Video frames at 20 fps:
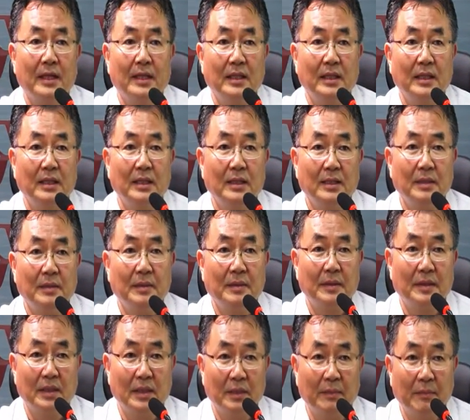이,
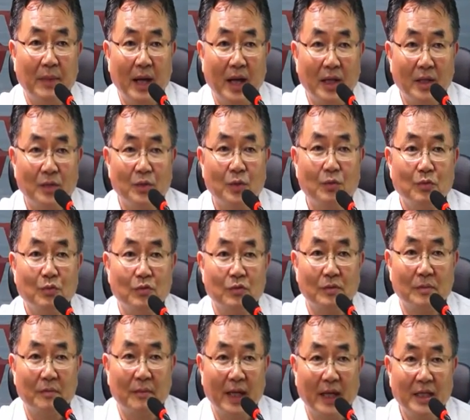이 방송국,
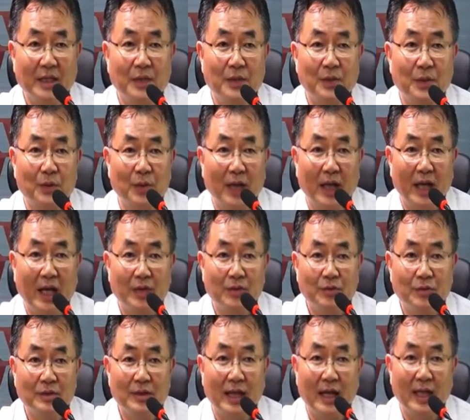마이크로,
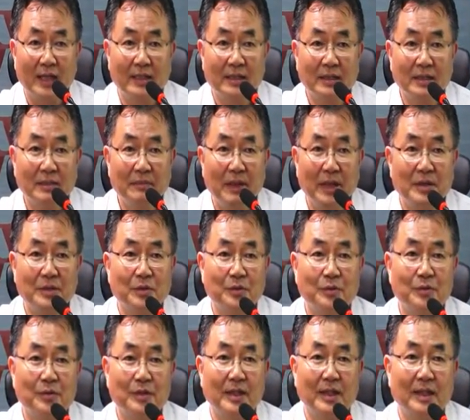아주 작은
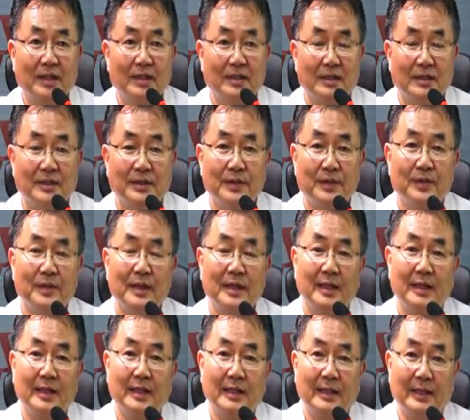방송국이라는 뜻이죠.
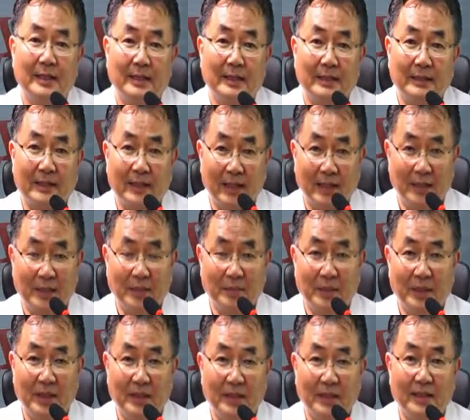
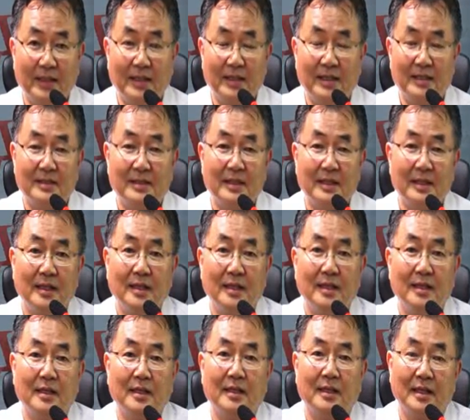다림이
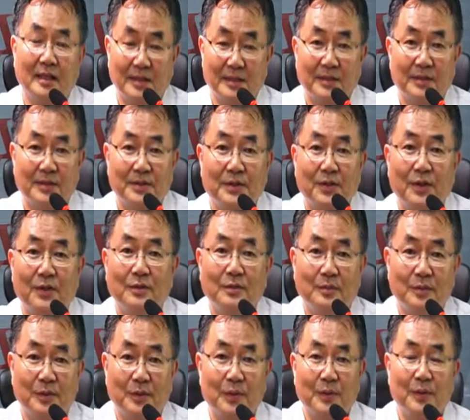세계에서
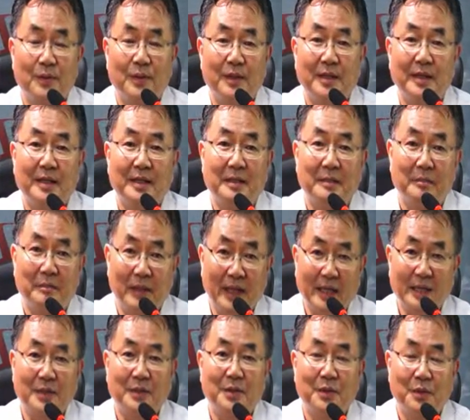처음으로
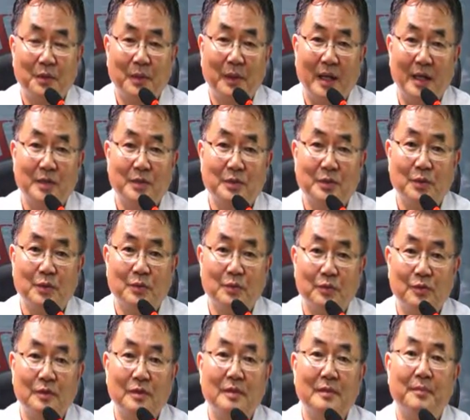마이크로
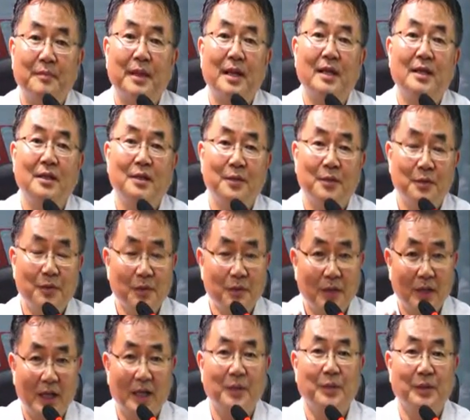방송국을 팔려고
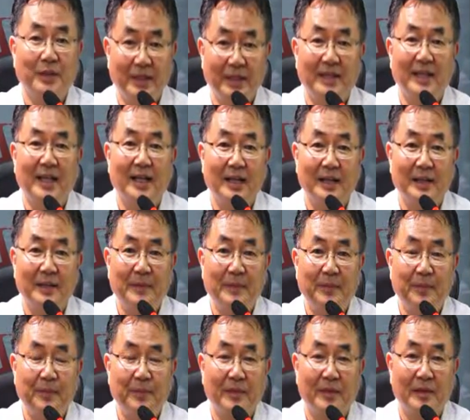하고 있다.
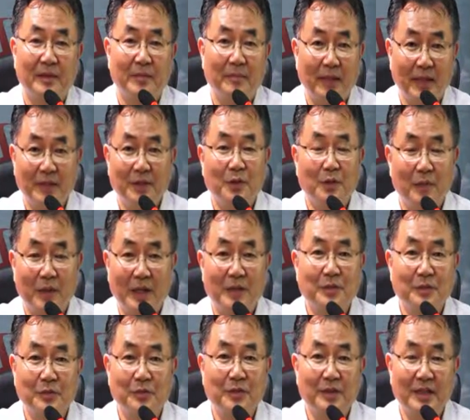마이크로
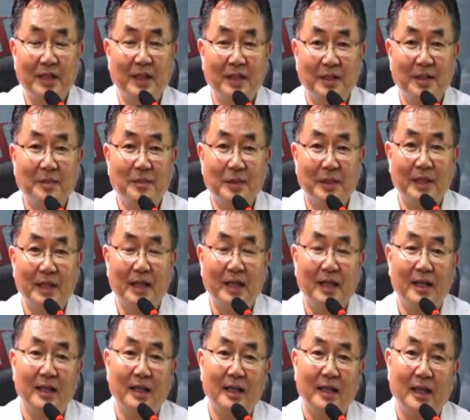방송국이라는 건 뭐냐?
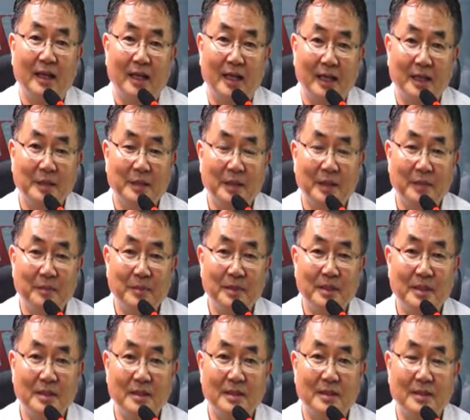IBM
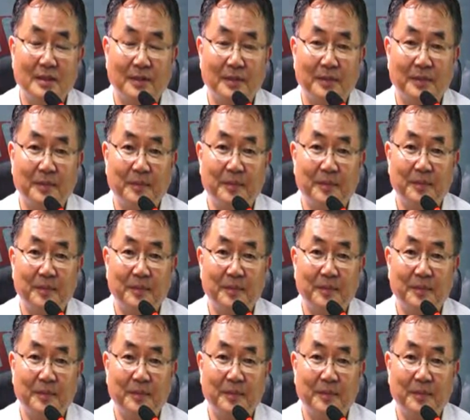PC처럼